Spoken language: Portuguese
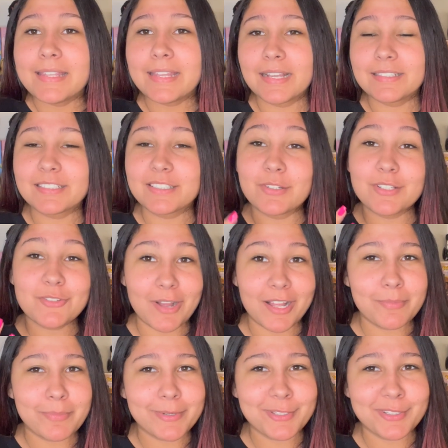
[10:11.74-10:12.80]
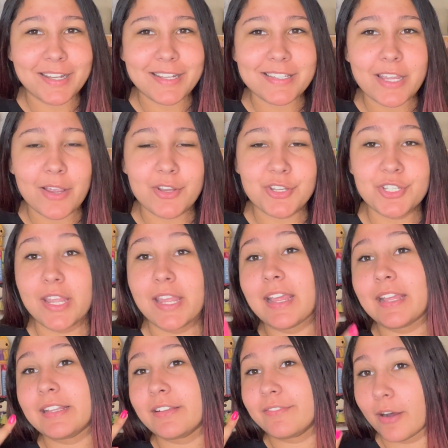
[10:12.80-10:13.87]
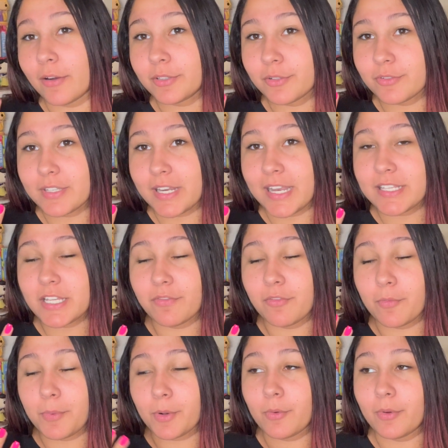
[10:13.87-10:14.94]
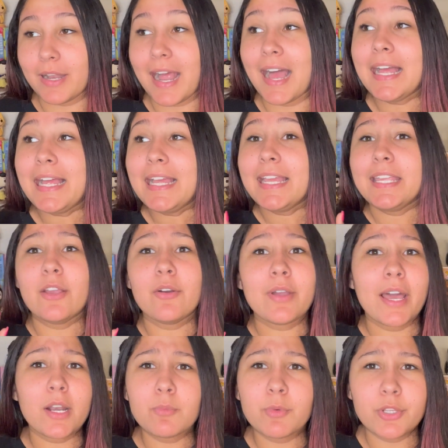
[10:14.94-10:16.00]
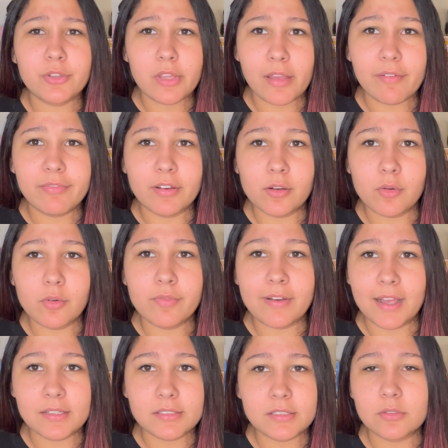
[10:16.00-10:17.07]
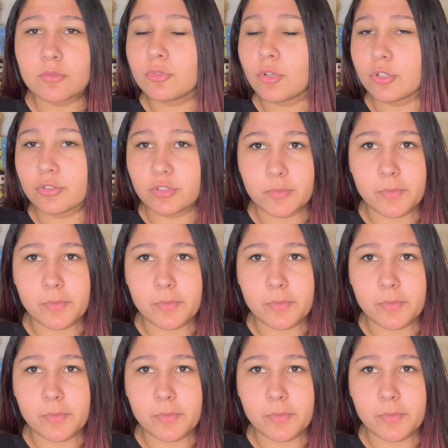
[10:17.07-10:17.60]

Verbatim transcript: E essas são as quatro personagens que eu achei, ainda faltam os três que eu vou procurar. E eu quero muito que a Funko façam todos os dois